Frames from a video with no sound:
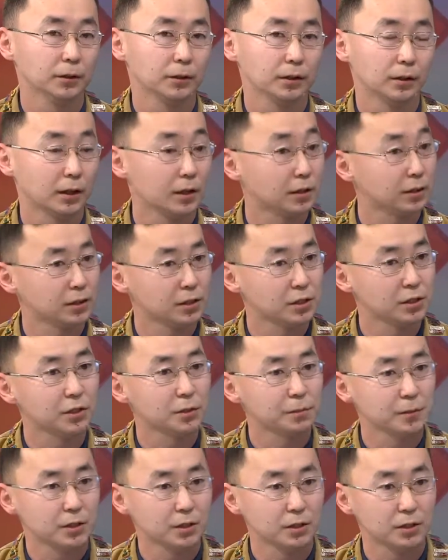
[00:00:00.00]
это как-то
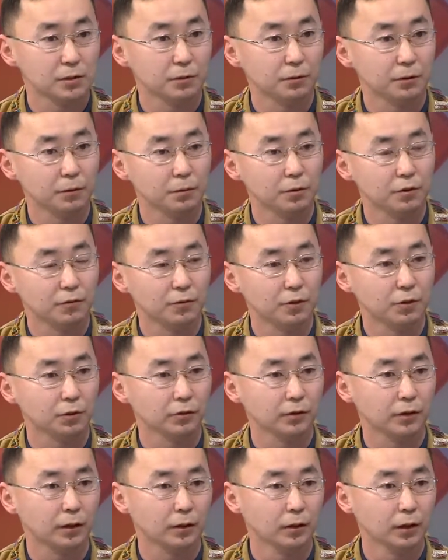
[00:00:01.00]
систематизированно
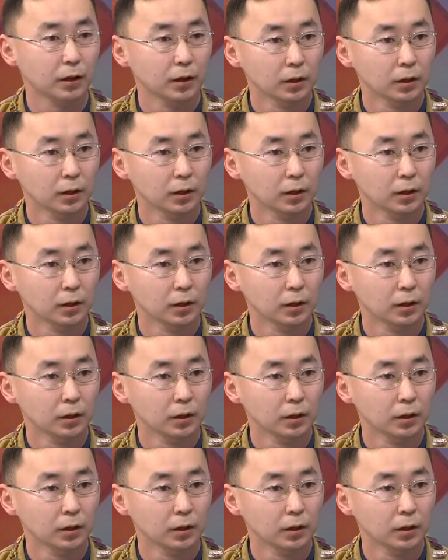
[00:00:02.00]
ведется. Mm.